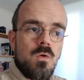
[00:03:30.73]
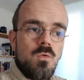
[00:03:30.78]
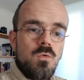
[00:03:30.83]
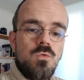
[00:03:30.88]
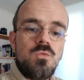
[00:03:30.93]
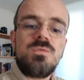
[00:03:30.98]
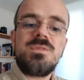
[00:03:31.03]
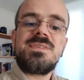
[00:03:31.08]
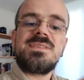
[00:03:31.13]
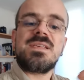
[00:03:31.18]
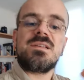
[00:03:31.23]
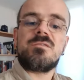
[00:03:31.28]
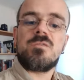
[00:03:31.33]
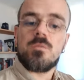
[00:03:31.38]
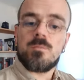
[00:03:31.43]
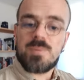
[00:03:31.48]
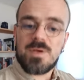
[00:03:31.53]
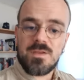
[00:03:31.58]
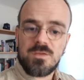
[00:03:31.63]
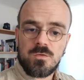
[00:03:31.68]
Nous ne
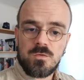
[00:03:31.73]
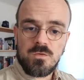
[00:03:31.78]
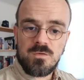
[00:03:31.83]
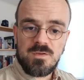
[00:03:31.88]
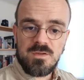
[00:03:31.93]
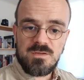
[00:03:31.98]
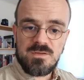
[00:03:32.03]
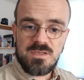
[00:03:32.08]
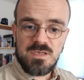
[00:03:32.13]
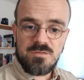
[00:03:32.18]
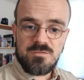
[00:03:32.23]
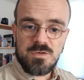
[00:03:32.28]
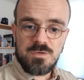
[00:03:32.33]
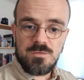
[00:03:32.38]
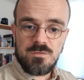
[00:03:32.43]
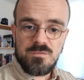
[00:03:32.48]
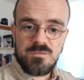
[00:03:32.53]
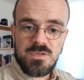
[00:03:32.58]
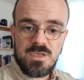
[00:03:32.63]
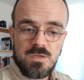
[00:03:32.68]
savons pas ce que cette IA va
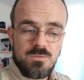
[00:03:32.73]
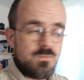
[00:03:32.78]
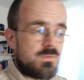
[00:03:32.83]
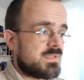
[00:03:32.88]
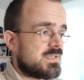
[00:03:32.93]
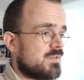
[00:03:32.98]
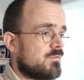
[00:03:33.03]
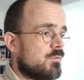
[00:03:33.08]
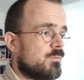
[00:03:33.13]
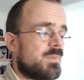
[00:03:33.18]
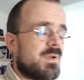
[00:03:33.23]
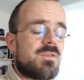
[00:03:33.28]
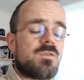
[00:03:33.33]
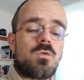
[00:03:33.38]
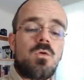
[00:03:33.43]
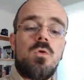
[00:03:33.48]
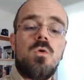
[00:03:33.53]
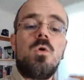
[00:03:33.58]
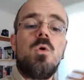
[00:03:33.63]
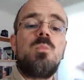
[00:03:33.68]
devenir, nous ne savons pas ce
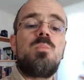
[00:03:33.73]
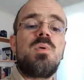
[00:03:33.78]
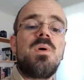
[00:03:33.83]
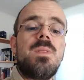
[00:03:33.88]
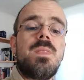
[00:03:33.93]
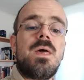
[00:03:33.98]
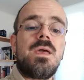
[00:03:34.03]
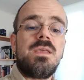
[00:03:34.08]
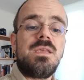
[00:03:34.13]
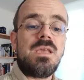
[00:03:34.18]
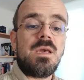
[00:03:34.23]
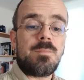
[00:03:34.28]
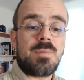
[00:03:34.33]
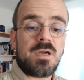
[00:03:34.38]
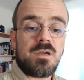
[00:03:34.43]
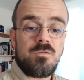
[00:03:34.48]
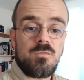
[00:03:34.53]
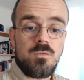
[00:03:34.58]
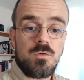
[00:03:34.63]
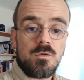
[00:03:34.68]
que OpenAI a
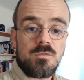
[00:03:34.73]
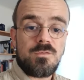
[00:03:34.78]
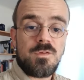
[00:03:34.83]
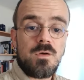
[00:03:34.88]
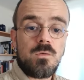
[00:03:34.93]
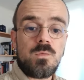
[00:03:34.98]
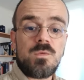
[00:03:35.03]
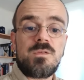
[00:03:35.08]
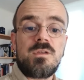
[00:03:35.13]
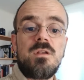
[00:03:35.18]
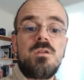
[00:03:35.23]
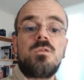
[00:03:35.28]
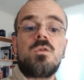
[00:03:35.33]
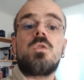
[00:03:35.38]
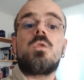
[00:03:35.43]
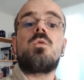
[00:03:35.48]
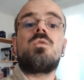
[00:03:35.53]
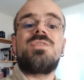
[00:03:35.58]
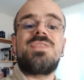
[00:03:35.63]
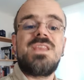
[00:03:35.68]
prévu d'en faire ou ce qu'ils
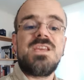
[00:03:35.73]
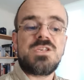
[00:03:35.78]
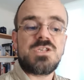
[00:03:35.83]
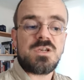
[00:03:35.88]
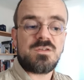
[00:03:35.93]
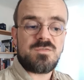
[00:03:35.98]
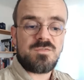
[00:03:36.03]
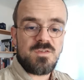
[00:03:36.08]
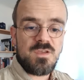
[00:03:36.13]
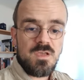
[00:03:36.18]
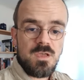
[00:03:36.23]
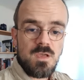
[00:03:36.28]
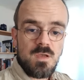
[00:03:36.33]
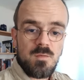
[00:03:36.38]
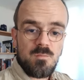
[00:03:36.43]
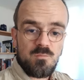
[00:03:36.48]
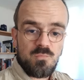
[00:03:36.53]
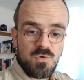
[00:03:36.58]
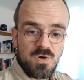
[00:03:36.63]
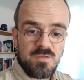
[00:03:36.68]
en ont déjà fait
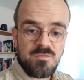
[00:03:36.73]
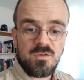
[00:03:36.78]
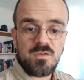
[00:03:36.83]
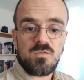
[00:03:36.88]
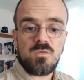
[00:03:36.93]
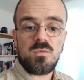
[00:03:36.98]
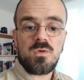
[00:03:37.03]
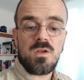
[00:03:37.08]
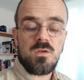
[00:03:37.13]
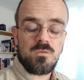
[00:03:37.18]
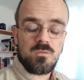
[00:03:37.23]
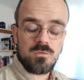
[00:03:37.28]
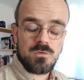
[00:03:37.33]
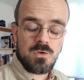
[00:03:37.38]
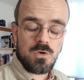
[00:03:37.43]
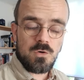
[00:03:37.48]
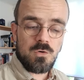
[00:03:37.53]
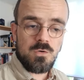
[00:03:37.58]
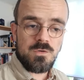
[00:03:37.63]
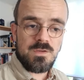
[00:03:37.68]
pour la version qu'ils ont de
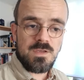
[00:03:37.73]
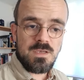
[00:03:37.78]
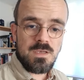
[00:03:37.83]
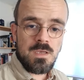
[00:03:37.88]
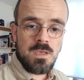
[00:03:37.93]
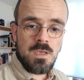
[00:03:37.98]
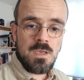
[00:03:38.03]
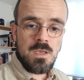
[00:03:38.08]
leur côté.